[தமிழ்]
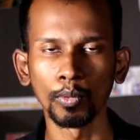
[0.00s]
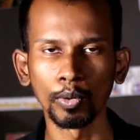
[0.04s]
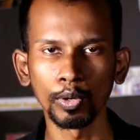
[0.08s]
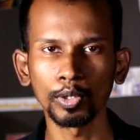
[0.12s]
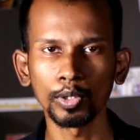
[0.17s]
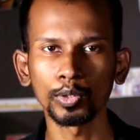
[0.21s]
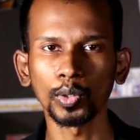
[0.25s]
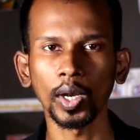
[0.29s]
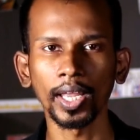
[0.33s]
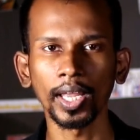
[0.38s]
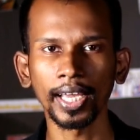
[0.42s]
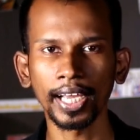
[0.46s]

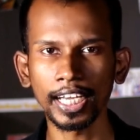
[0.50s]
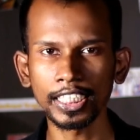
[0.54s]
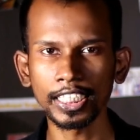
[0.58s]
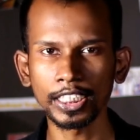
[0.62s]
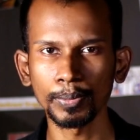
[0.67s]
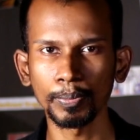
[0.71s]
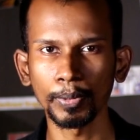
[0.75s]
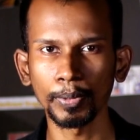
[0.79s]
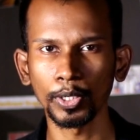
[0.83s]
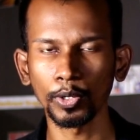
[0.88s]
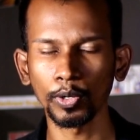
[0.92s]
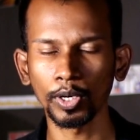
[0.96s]
ஒரு
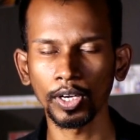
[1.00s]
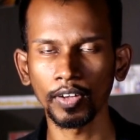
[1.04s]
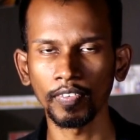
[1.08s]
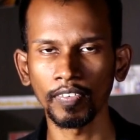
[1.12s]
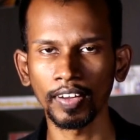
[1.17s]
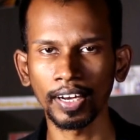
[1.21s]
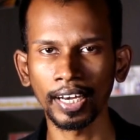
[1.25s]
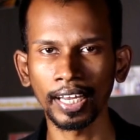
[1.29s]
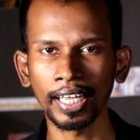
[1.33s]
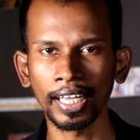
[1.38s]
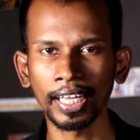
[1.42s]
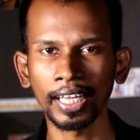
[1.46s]
தொலைக்காட்சி பெட்டியோட
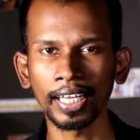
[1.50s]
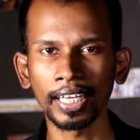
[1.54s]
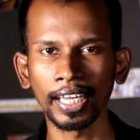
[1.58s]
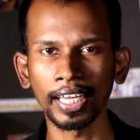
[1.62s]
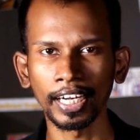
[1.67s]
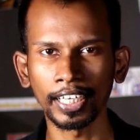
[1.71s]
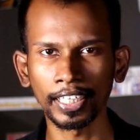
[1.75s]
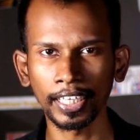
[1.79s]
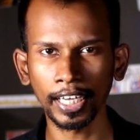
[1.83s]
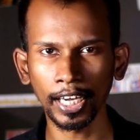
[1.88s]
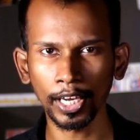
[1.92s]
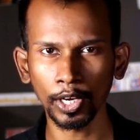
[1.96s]
விலை
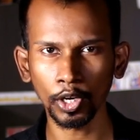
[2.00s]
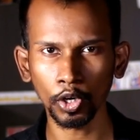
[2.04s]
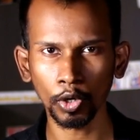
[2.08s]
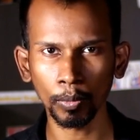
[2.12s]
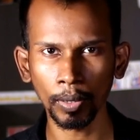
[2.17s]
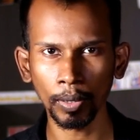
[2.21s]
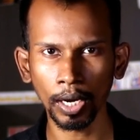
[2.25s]
எட்டாயிரம்